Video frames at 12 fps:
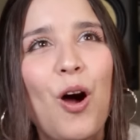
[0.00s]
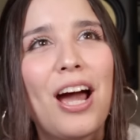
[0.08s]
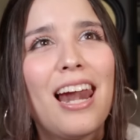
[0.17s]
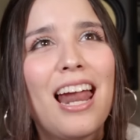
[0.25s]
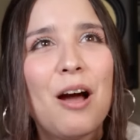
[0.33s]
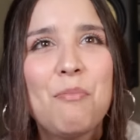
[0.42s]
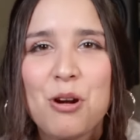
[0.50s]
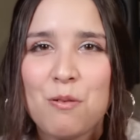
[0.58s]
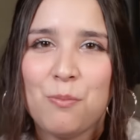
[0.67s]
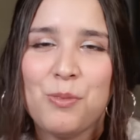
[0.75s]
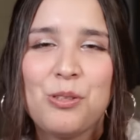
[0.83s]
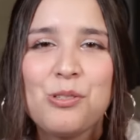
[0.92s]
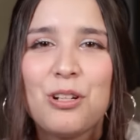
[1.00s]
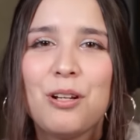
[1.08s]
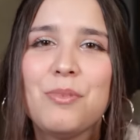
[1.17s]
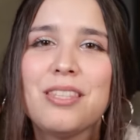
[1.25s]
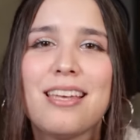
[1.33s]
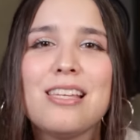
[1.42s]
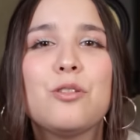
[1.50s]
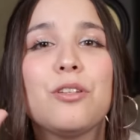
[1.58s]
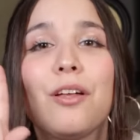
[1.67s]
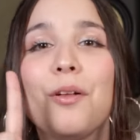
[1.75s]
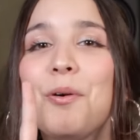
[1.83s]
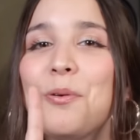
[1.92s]
Ojalá por el momento solamente he
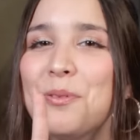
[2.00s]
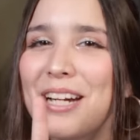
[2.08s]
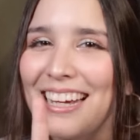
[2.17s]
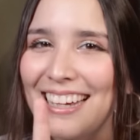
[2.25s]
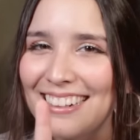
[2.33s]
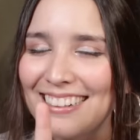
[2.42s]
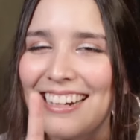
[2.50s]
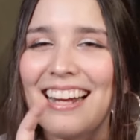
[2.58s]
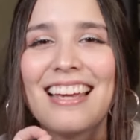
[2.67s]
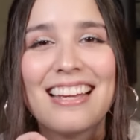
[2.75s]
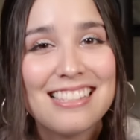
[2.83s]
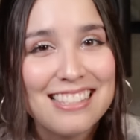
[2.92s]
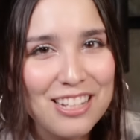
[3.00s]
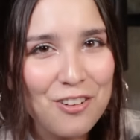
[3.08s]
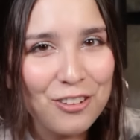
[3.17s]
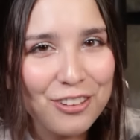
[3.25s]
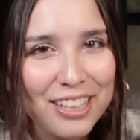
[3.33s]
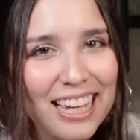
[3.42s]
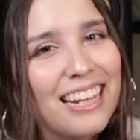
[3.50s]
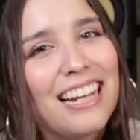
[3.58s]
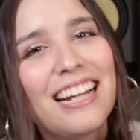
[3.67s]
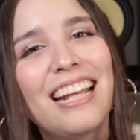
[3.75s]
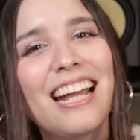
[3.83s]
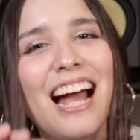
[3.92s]
estudiado una carrera que es psicología
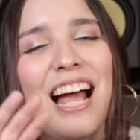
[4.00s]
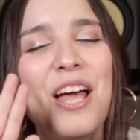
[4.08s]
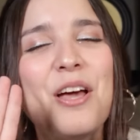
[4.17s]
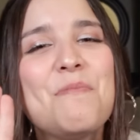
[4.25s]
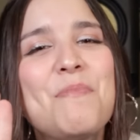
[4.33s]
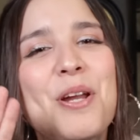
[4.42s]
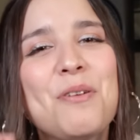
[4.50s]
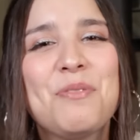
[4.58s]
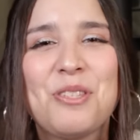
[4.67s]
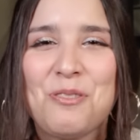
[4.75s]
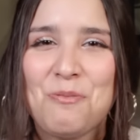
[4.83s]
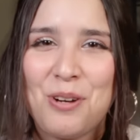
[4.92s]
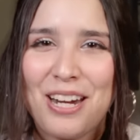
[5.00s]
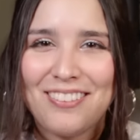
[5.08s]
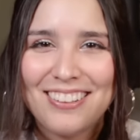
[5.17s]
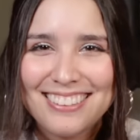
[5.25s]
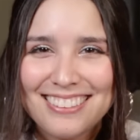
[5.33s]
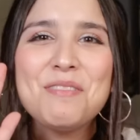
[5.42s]
clínica, pero pues bueno,